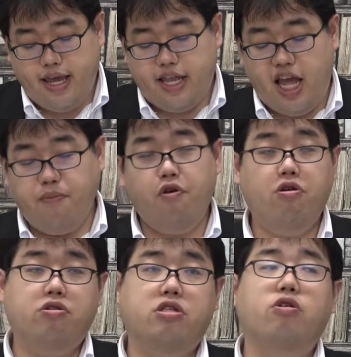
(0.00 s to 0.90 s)
大問
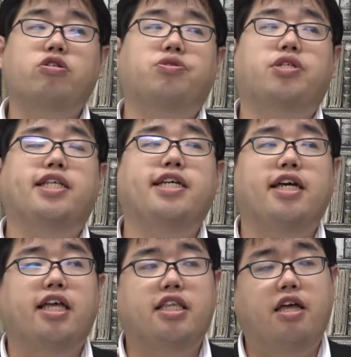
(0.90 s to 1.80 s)
4つのうち2つが
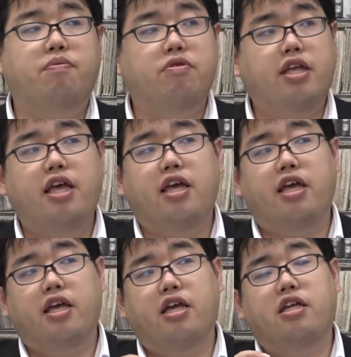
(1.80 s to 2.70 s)
現代文
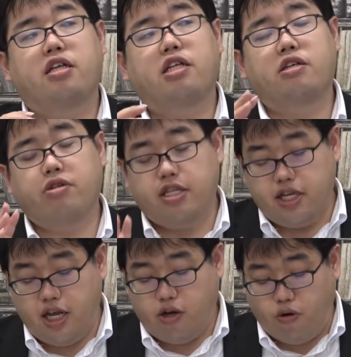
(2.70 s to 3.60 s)
で、2
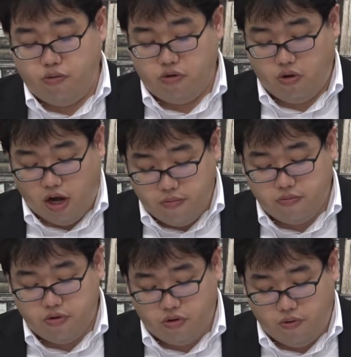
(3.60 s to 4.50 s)
つが古文と漢
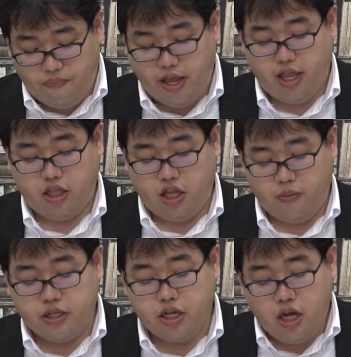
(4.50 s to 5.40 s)
文と、なってい
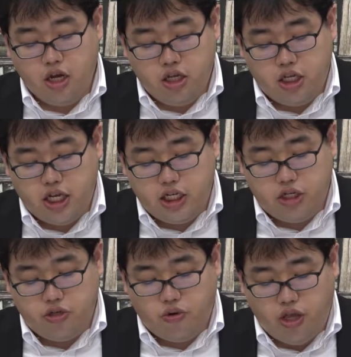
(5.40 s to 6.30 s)
ます。
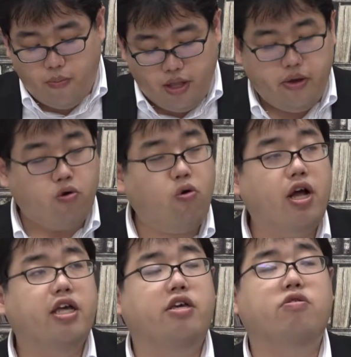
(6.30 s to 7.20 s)
2015年までは古
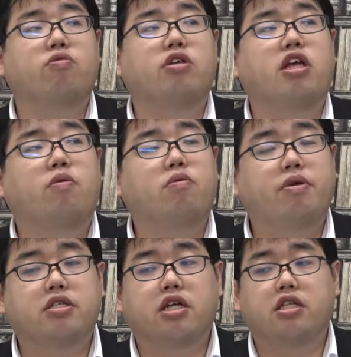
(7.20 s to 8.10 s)
漢融合で大問
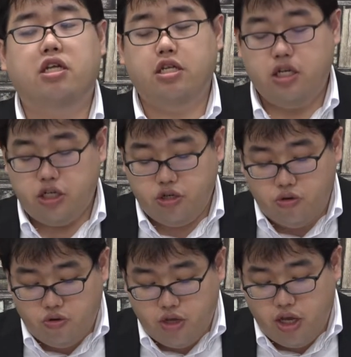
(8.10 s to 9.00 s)
3つだったんですが、
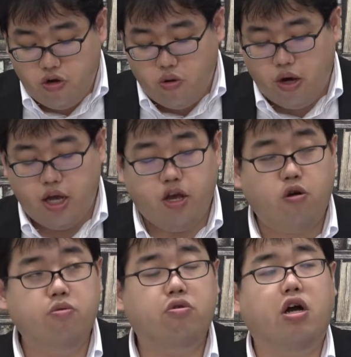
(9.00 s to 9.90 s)
16年以降は、
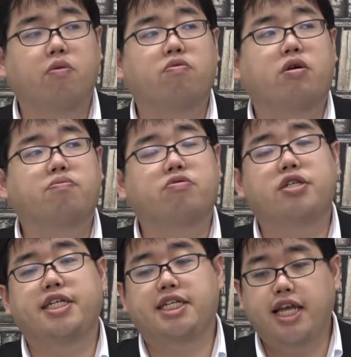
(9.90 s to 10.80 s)
古文と漢文が
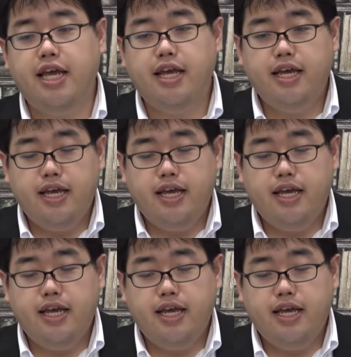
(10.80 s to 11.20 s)
分離して、